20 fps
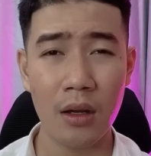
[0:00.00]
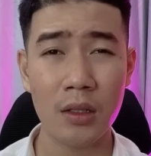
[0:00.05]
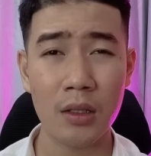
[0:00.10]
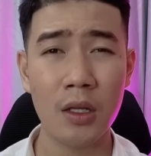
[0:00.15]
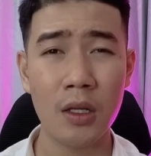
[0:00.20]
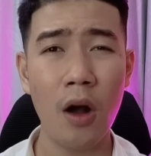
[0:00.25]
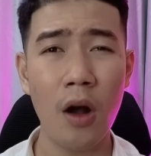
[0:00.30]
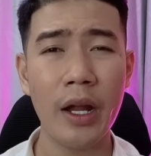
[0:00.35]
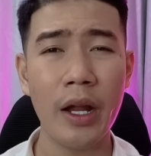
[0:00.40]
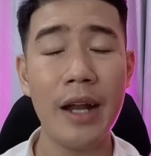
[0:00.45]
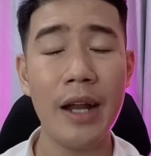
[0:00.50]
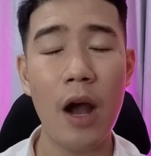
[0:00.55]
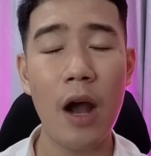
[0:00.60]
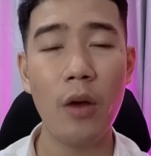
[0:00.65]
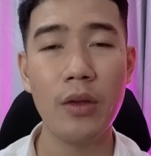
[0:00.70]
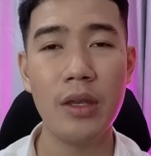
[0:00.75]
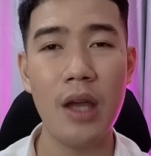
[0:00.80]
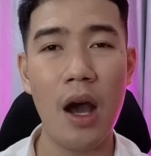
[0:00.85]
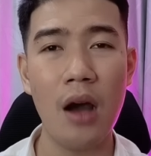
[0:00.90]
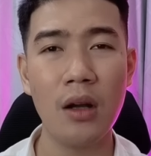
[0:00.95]
có khi
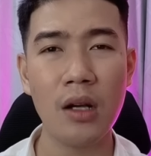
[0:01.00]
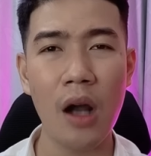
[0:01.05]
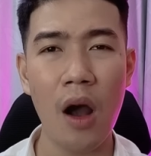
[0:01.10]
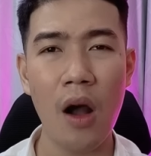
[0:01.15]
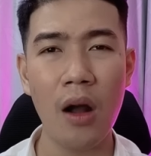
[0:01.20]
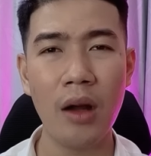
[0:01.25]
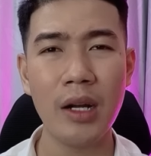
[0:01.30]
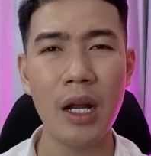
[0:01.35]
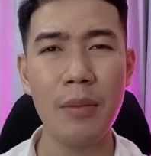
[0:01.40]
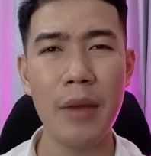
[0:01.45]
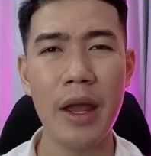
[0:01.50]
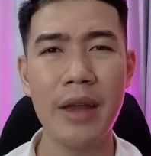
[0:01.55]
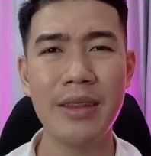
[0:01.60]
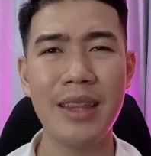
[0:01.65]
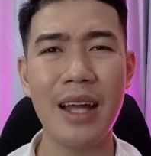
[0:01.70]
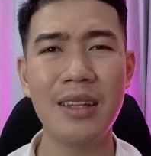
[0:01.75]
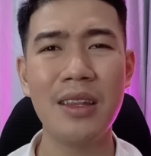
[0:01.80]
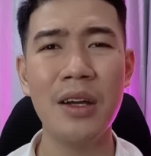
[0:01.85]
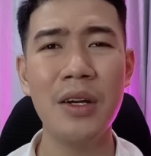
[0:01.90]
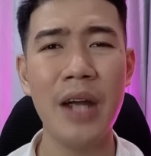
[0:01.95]
nào vợ con nó, nó bị người
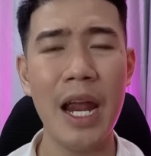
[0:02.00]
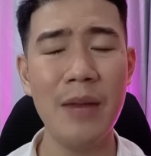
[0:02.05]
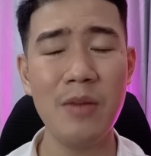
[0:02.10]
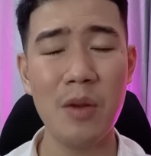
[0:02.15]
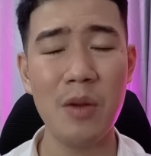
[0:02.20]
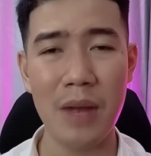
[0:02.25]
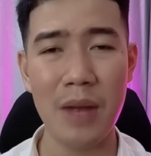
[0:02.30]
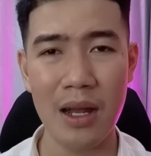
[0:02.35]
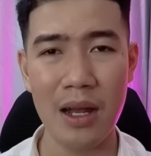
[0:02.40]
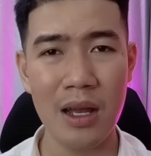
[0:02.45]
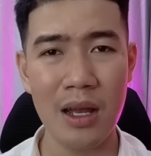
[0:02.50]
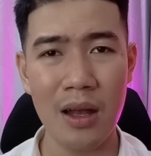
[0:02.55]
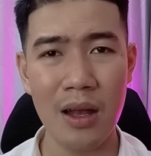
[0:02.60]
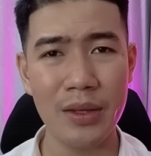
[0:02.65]
ta thư yếm không má?